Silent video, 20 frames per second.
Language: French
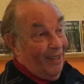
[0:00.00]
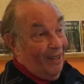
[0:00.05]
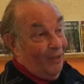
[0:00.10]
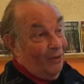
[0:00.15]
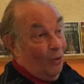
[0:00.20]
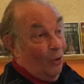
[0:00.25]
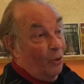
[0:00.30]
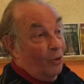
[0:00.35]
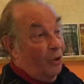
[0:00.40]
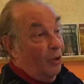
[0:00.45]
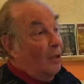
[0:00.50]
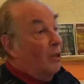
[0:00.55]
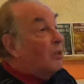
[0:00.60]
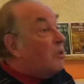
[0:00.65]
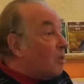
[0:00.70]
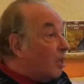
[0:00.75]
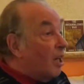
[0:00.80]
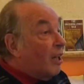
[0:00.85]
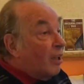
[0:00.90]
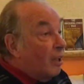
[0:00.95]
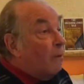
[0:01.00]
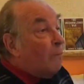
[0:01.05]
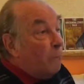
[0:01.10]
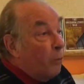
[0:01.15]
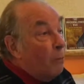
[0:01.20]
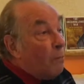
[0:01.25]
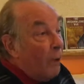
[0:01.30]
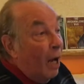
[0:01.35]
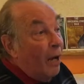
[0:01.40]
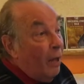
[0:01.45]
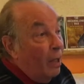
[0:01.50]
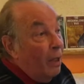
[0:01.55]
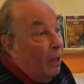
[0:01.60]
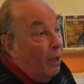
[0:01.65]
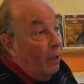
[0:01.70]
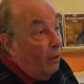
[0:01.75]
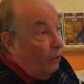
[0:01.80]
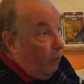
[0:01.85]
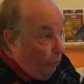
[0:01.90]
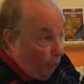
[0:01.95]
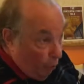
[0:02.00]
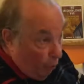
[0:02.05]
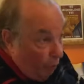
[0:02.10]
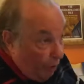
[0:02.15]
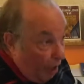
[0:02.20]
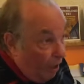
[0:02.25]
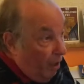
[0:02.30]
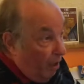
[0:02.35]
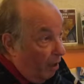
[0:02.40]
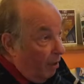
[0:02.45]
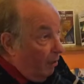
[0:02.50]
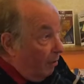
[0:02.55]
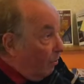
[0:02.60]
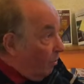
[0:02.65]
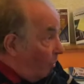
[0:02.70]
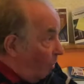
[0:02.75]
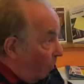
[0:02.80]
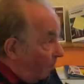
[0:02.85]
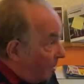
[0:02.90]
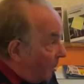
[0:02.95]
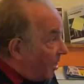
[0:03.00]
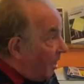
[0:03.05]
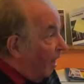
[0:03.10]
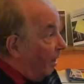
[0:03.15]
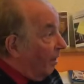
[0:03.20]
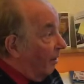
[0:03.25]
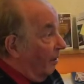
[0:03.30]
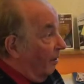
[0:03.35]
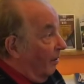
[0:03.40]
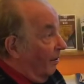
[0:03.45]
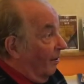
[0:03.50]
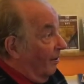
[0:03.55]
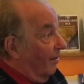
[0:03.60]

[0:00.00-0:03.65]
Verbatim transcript: Donc il sait qu'il ne peut pas le donner comme ça.